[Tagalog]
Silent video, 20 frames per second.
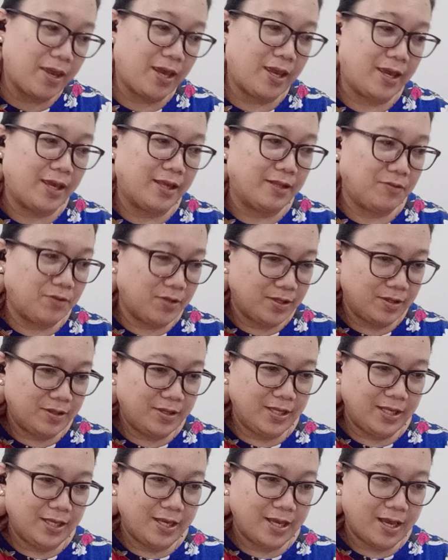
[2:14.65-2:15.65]
and
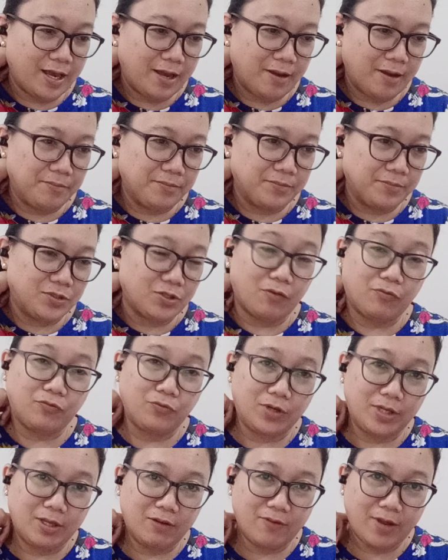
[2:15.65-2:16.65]
the um, software
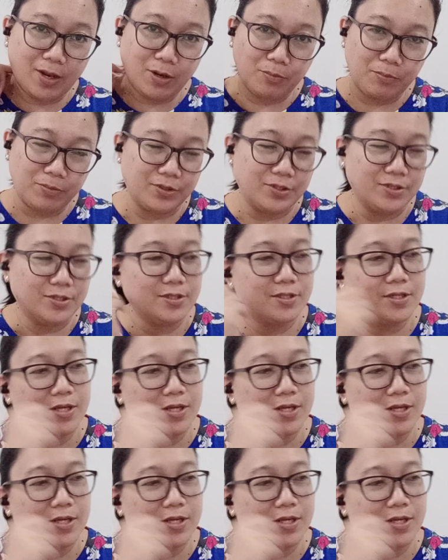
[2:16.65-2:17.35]
developers.